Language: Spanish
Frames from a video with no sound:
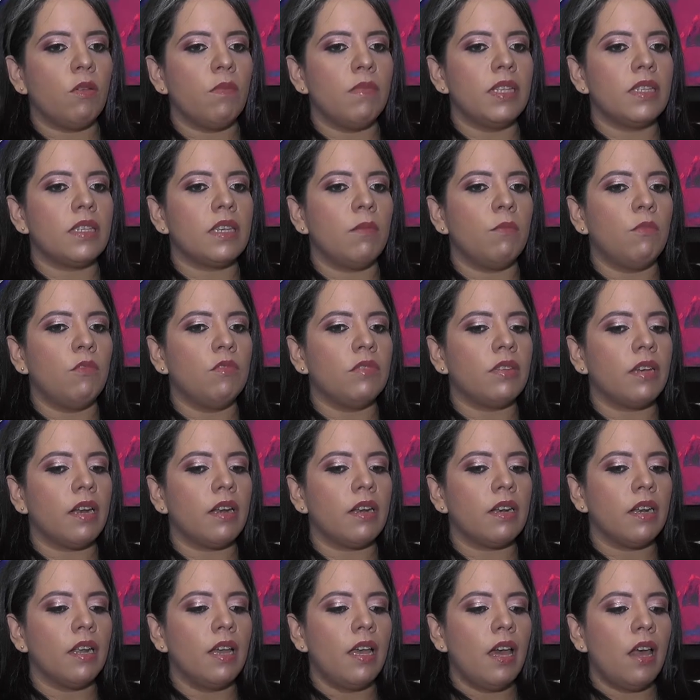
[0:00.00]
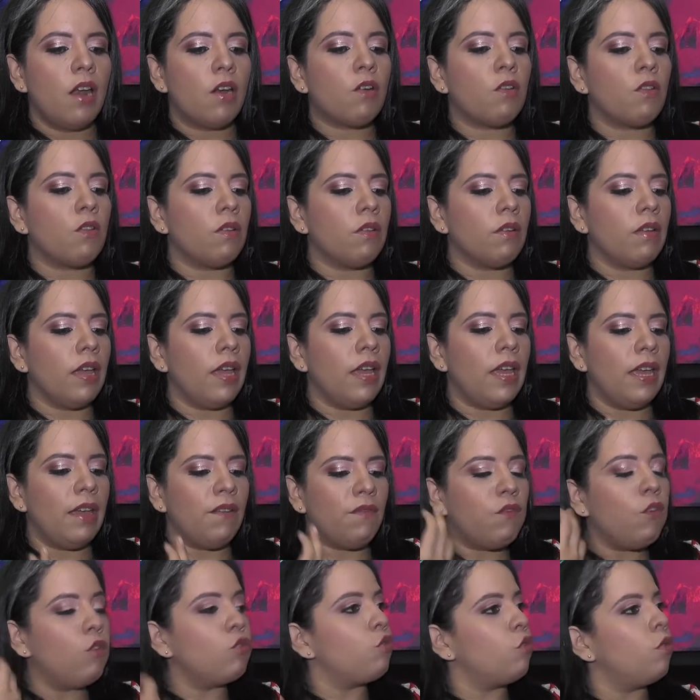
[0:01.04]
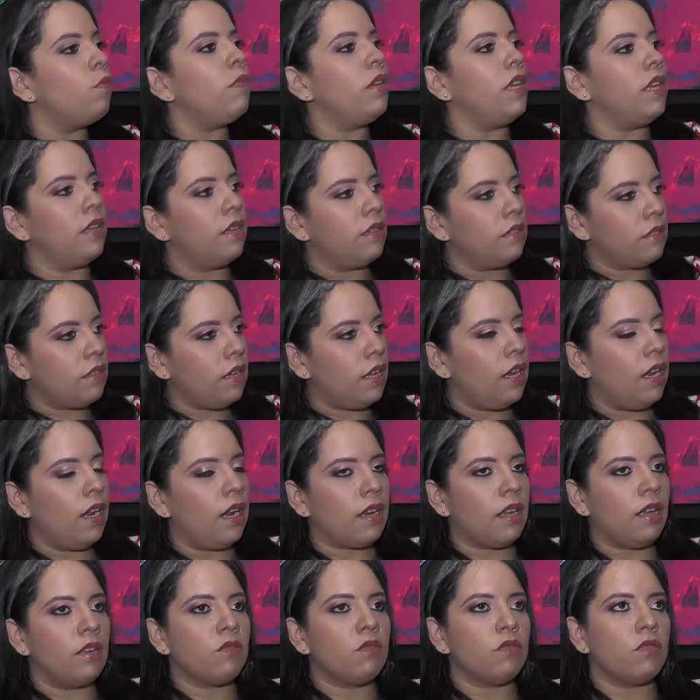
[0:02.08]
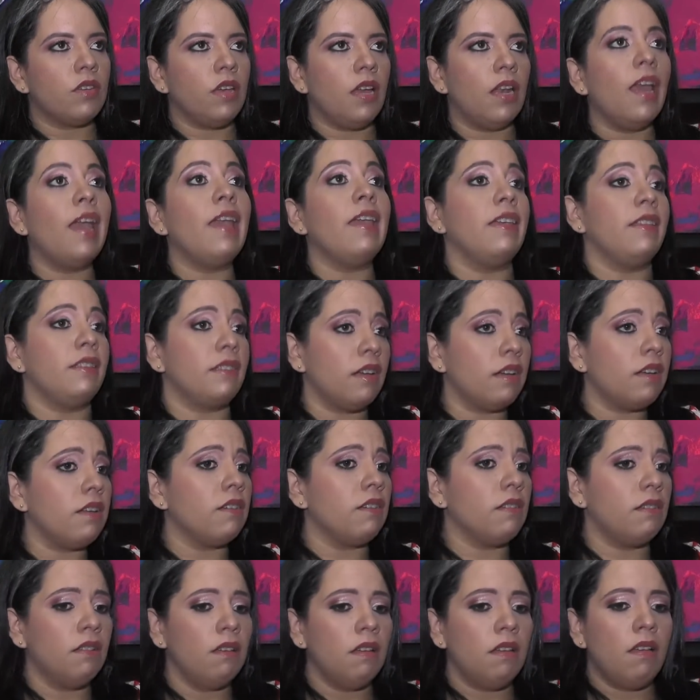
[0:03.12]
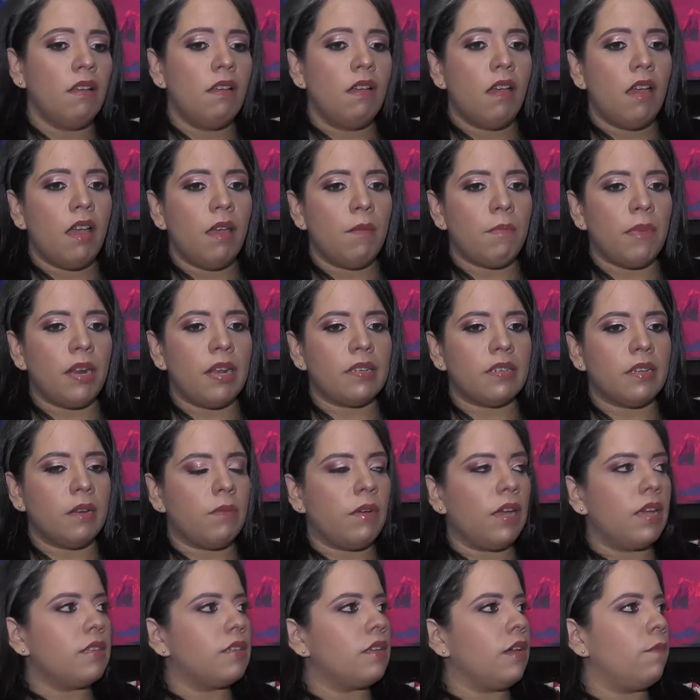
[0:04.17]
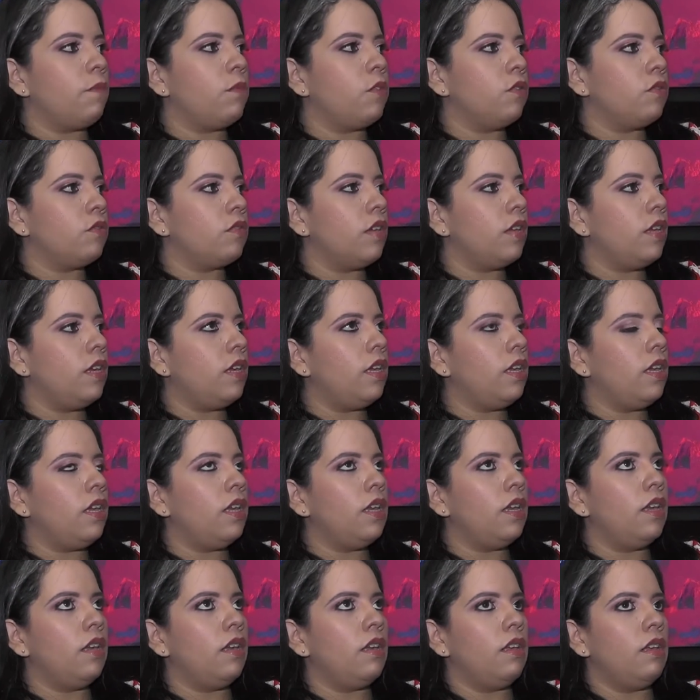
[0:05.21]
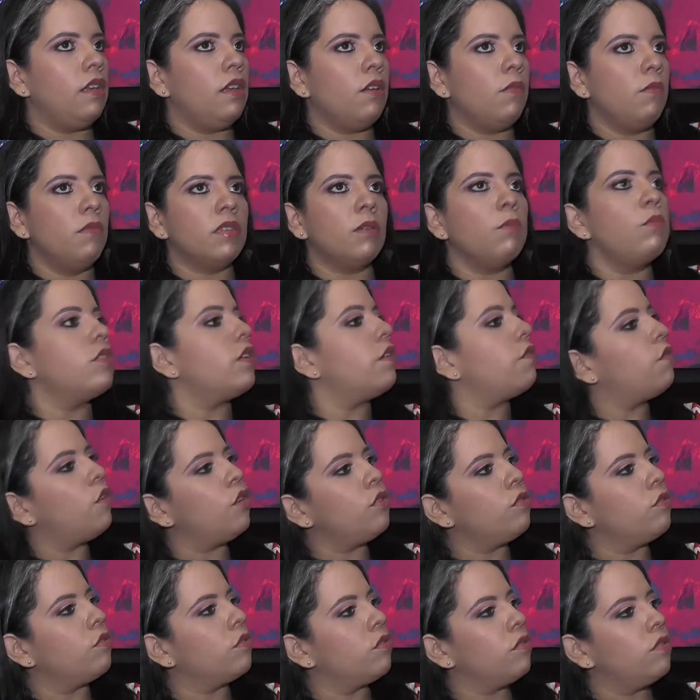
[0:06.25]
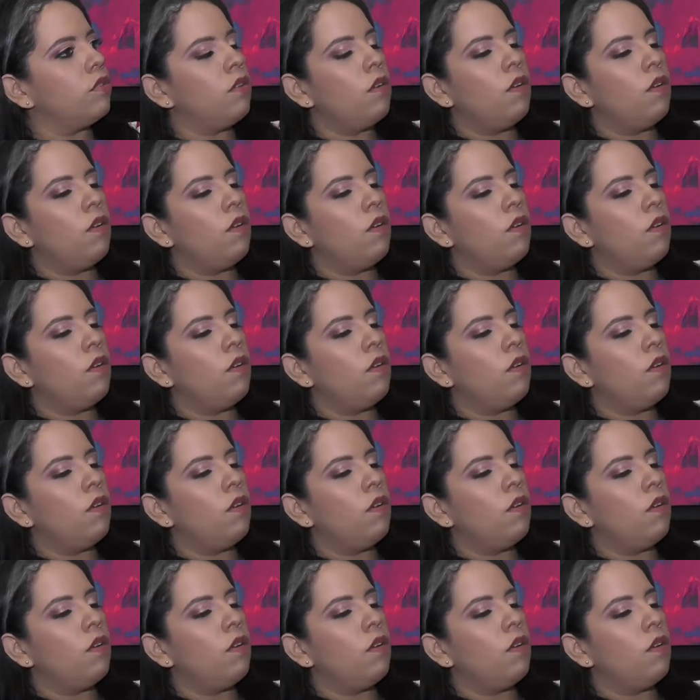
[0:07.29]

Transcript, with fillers: comencé a montar eh, fotos mías en las redes sociales, en Instagram, para ser más exactos, y, y a dar fotos,